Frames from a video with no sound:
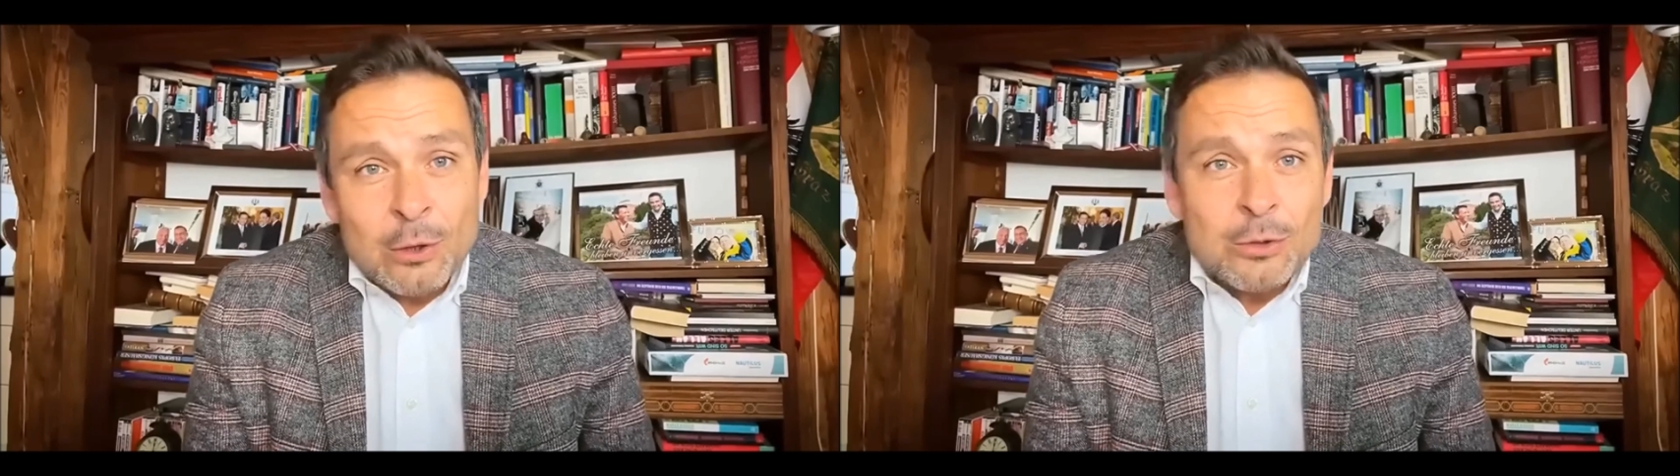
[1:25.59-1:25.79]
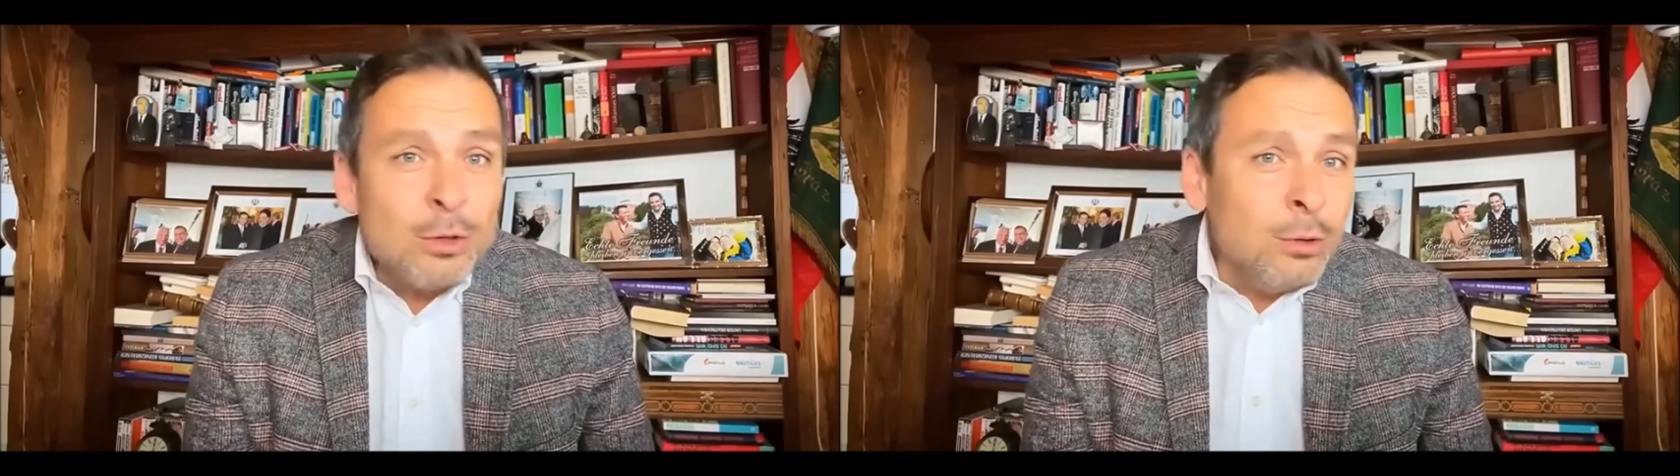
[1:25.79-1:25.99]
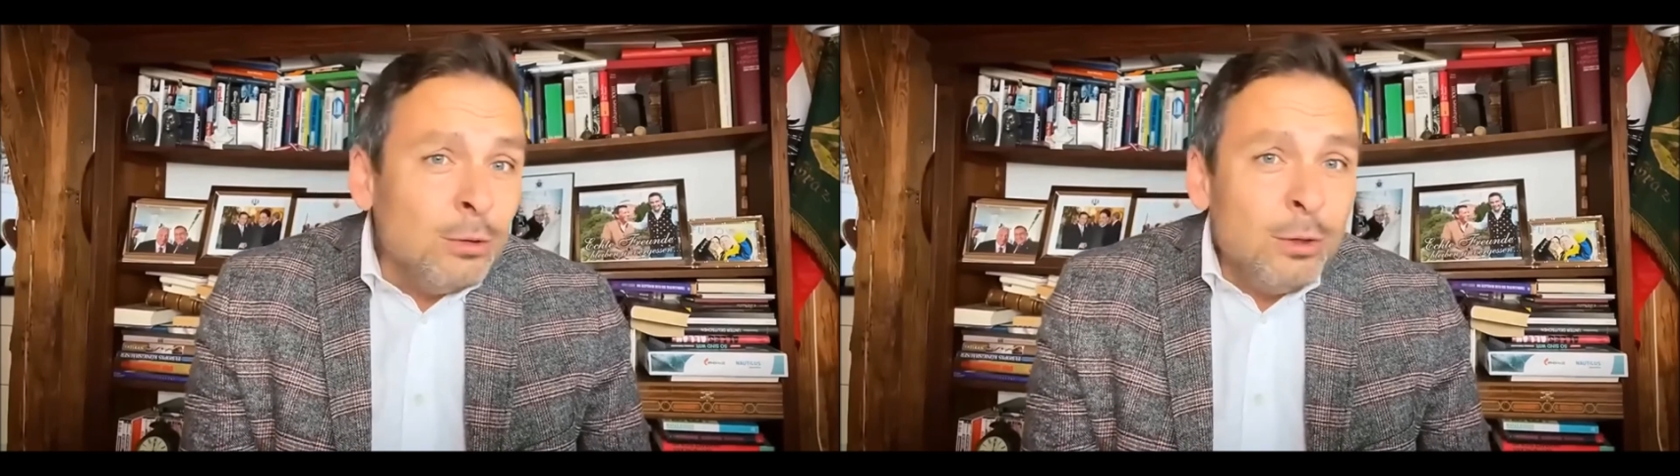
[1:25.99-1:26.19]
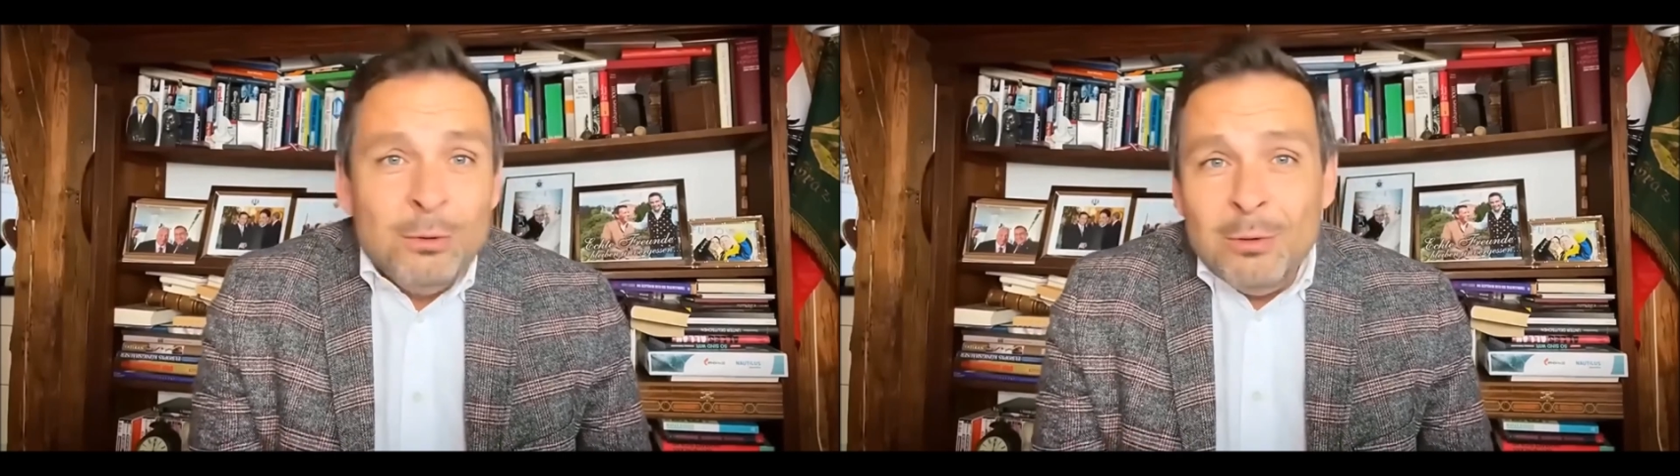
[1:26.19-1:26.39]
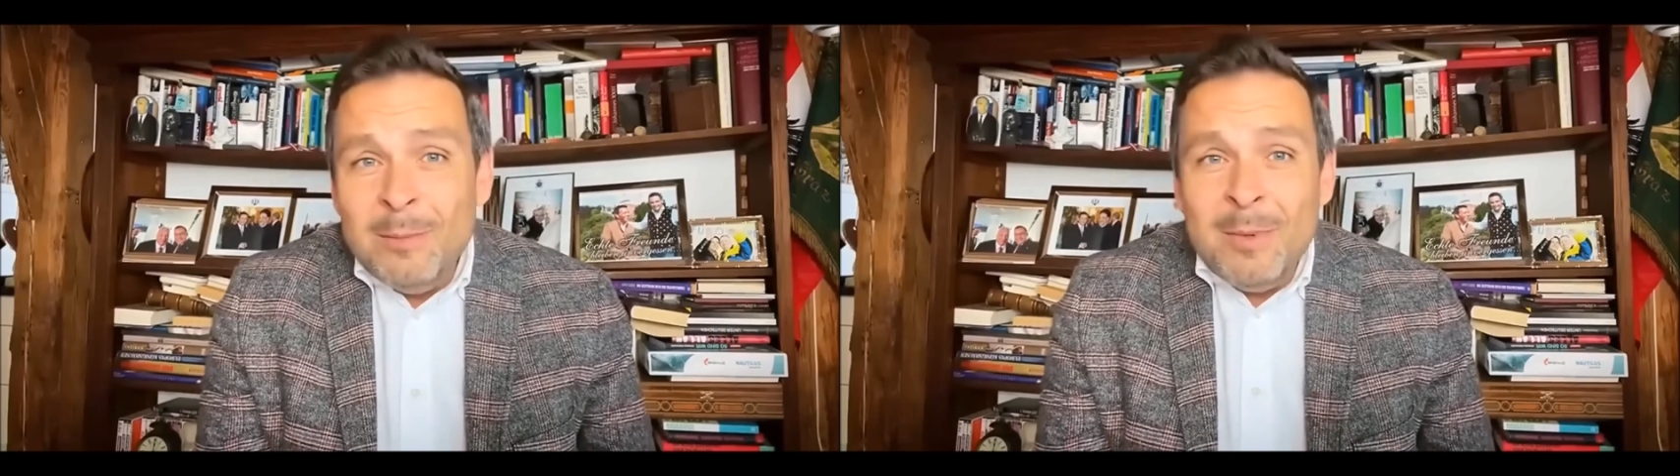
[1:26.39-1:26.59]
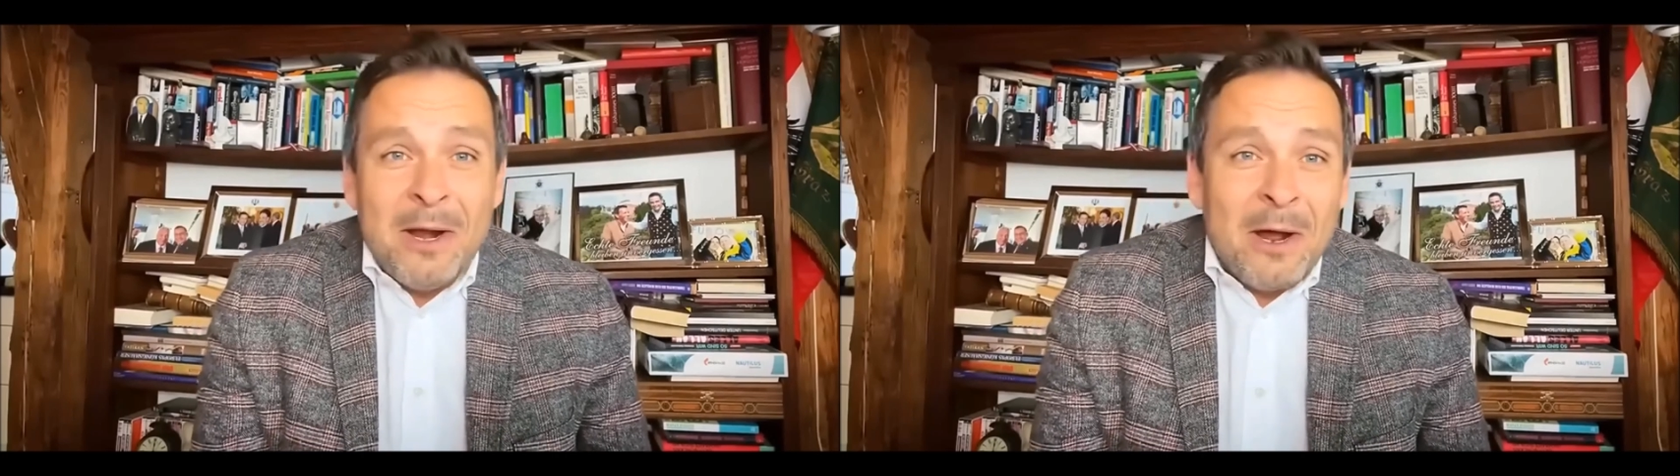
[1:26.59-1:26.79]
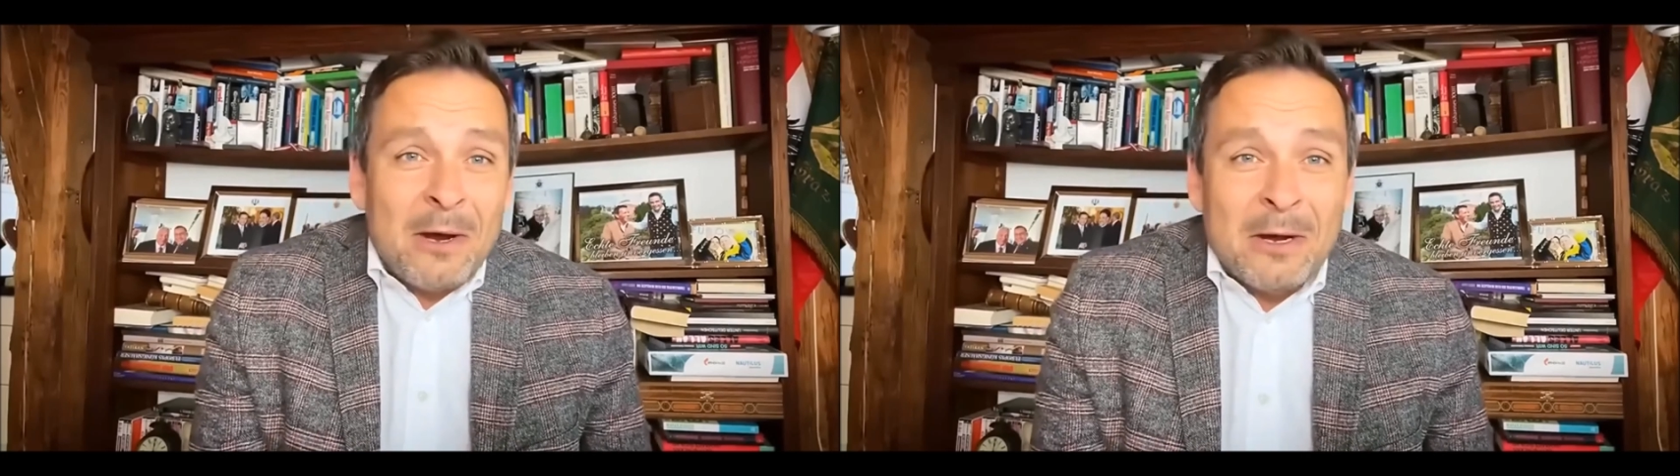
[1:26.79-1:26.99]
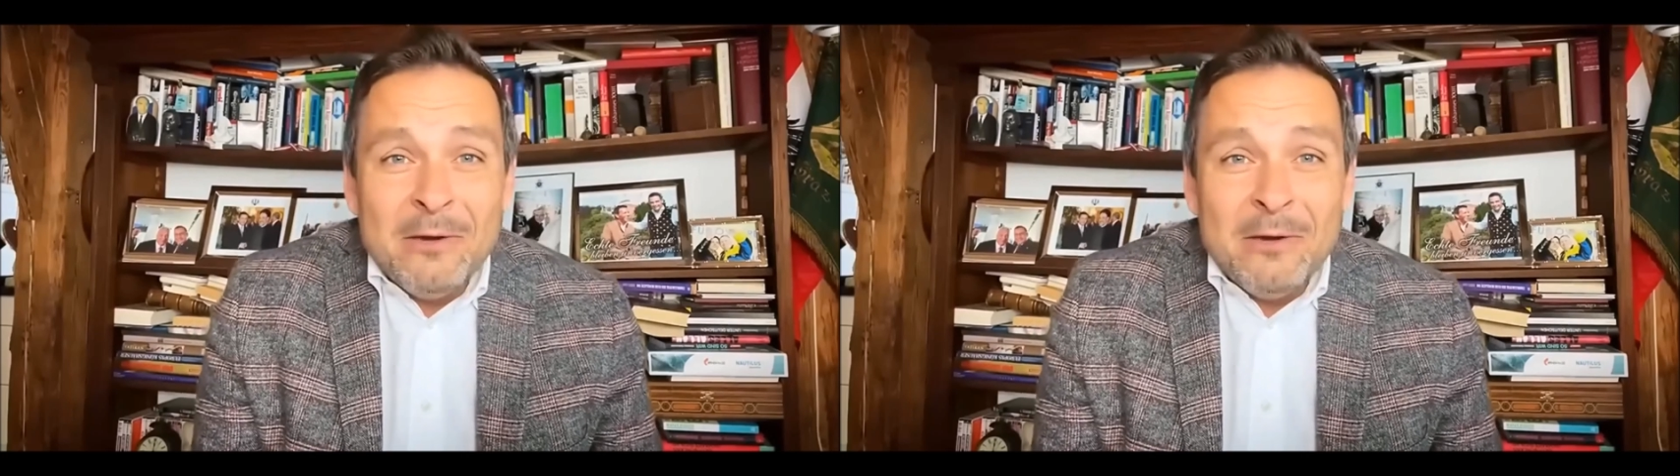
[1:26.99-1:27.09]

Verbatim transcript: sondern nur mehr nach